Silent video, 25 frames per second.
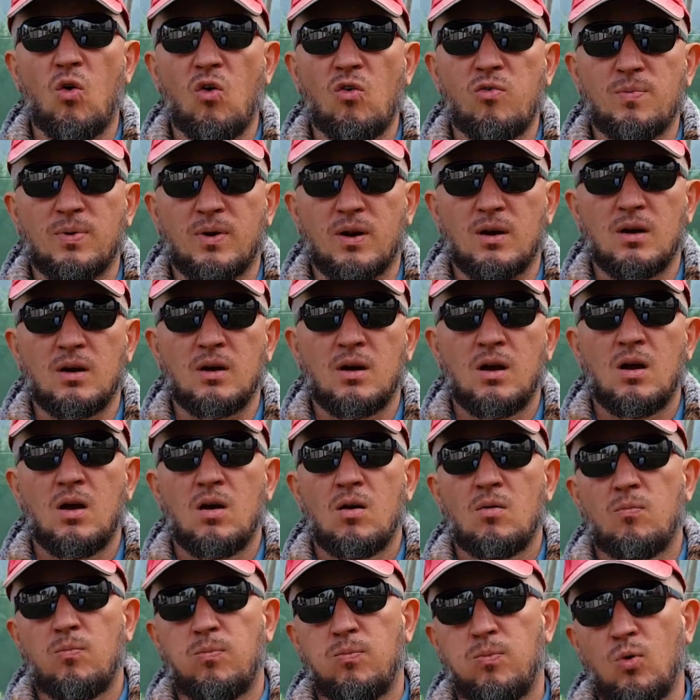ОФПРО
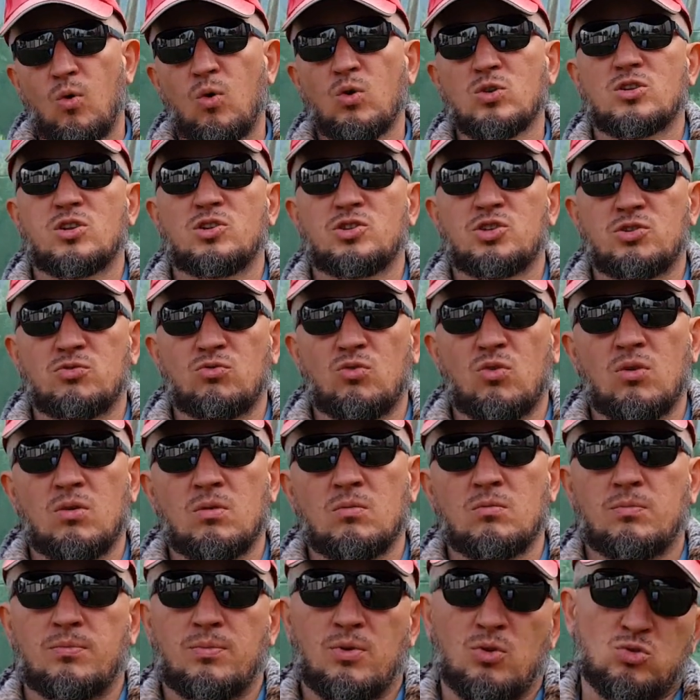После
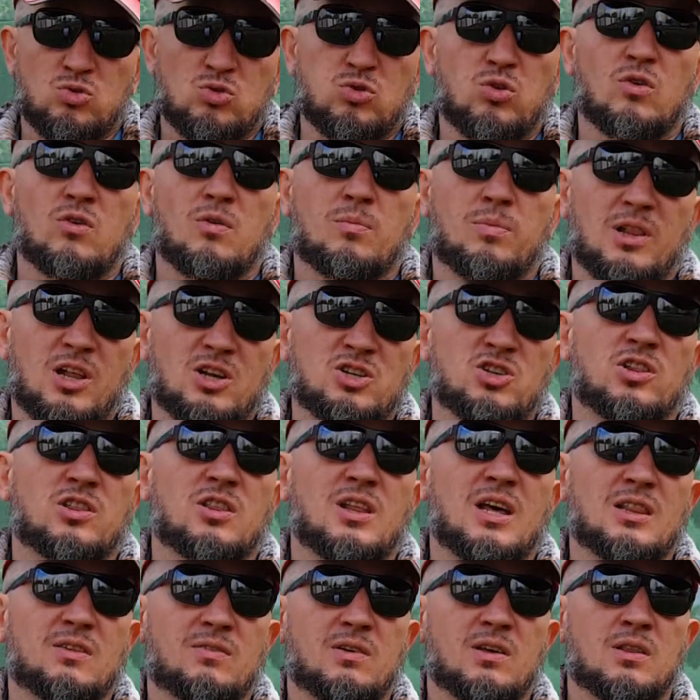чего, при условии
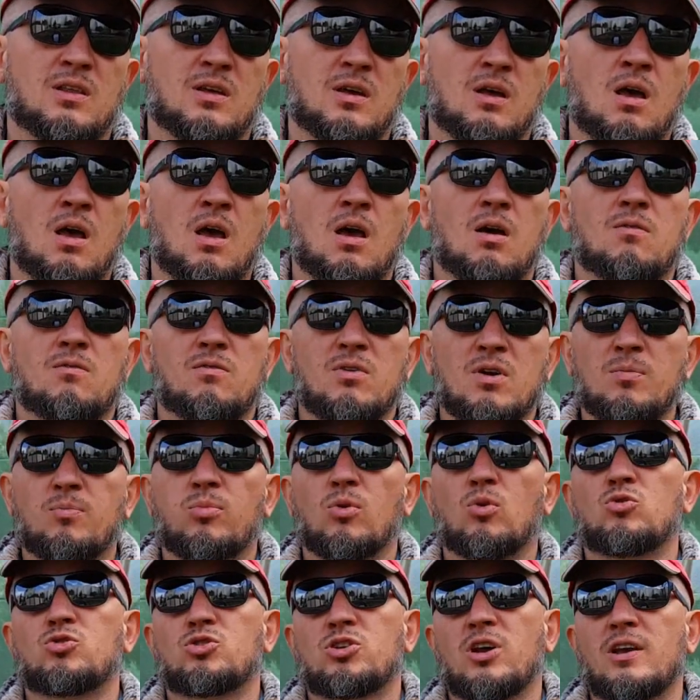положительного ответа, вы
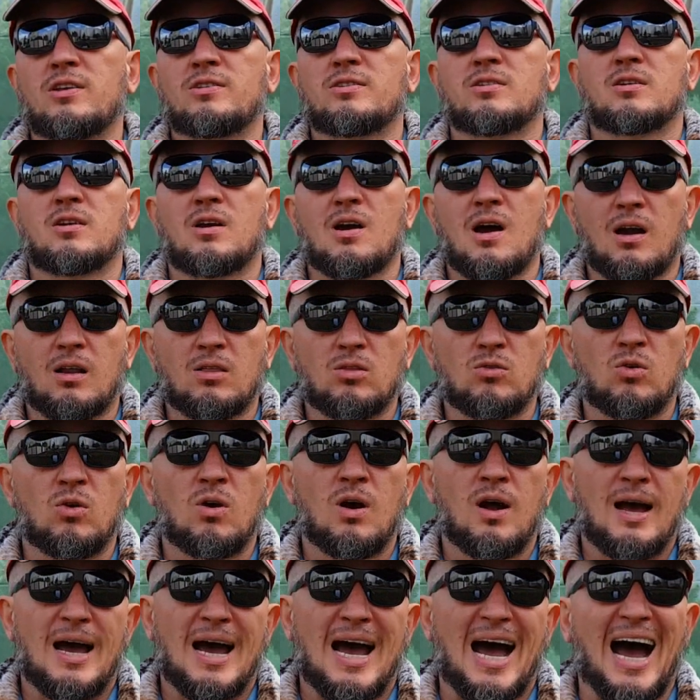получаете
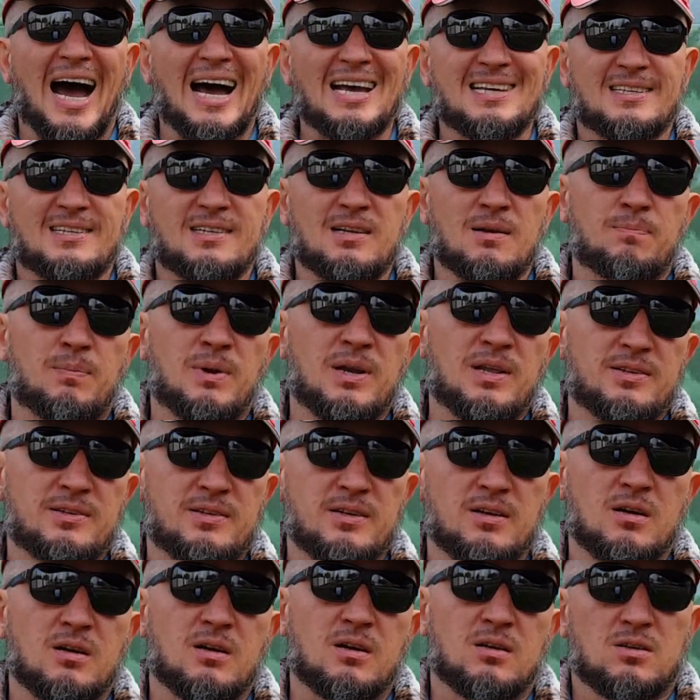карту «Азиль
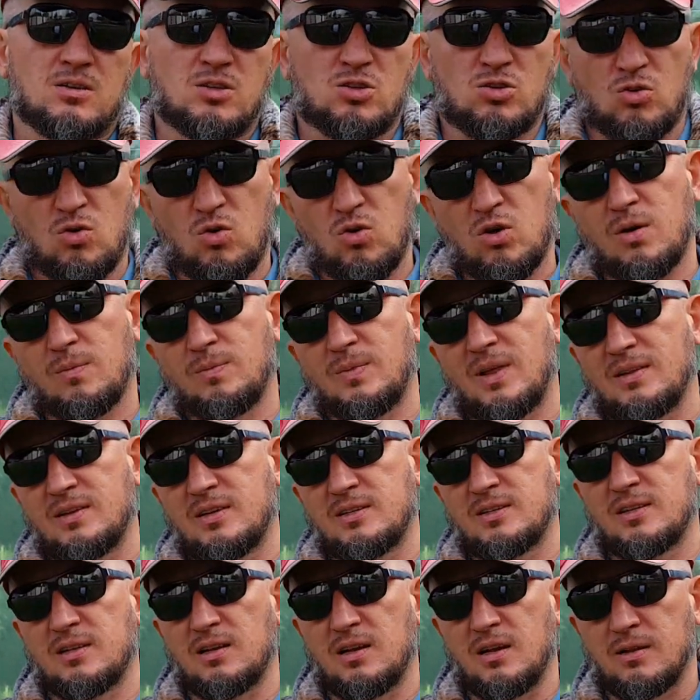Политик» сроком на
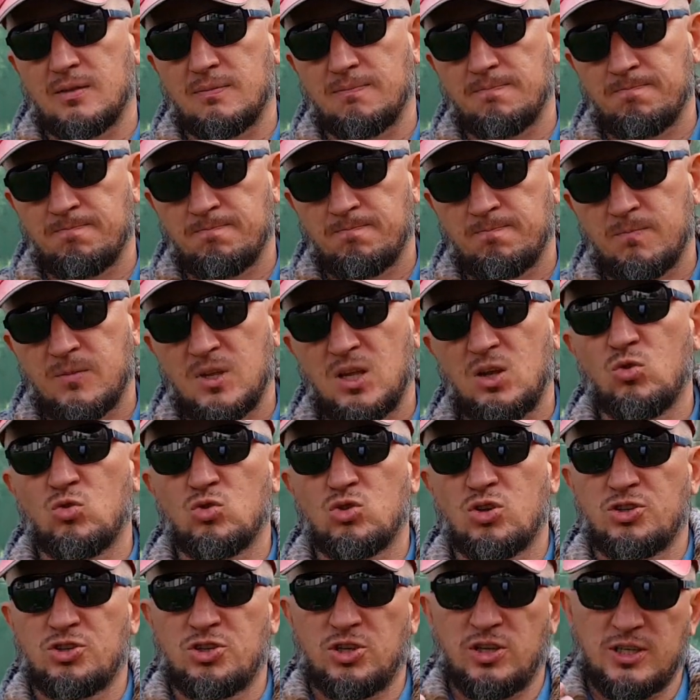10 лет. И
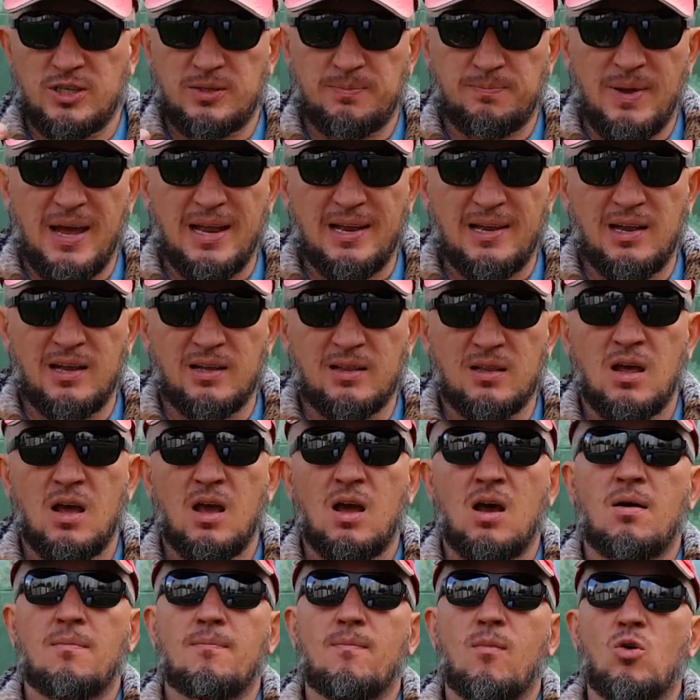уже через 5 лет
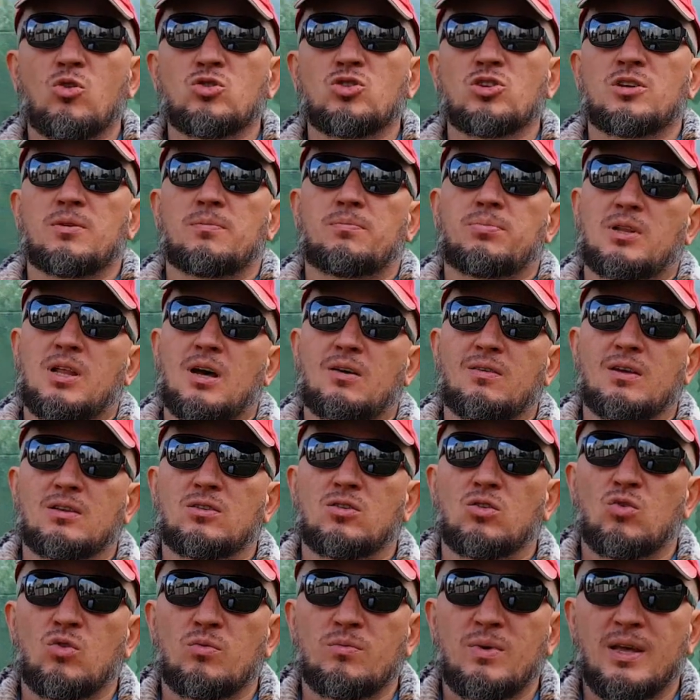можете
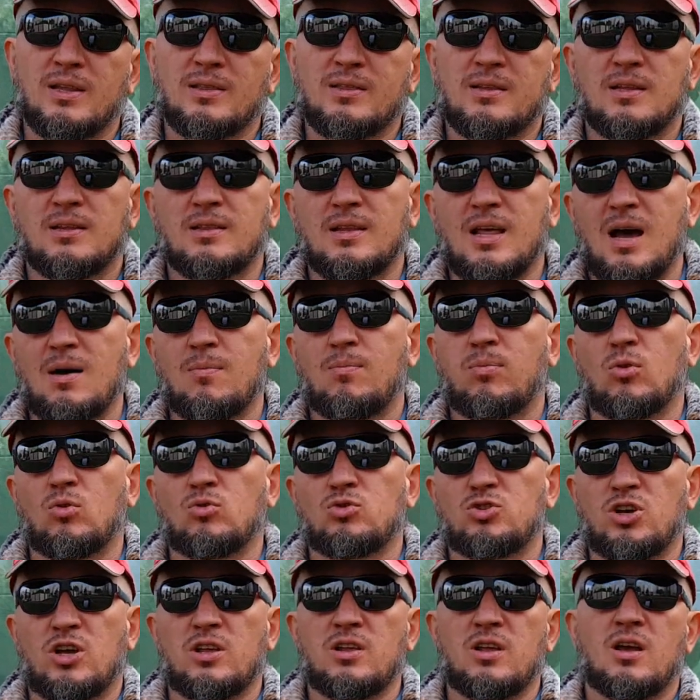подавать документы на
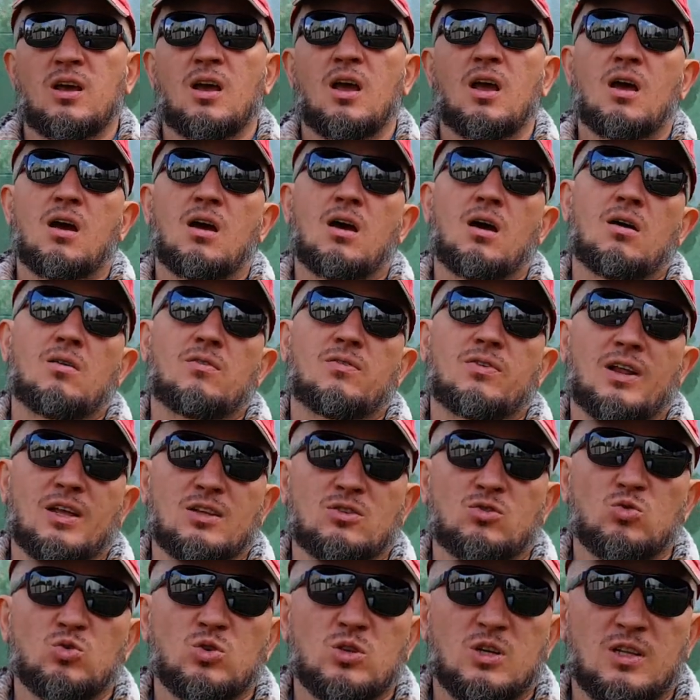получение
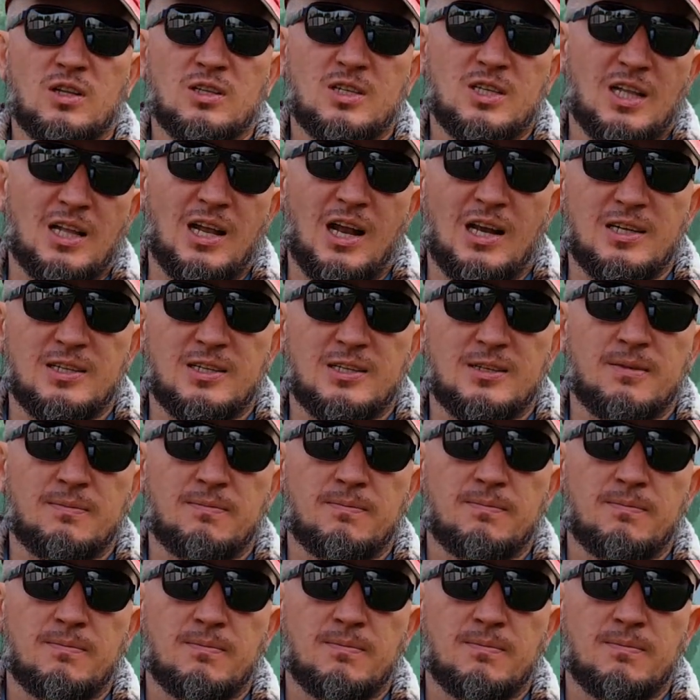французской национальности.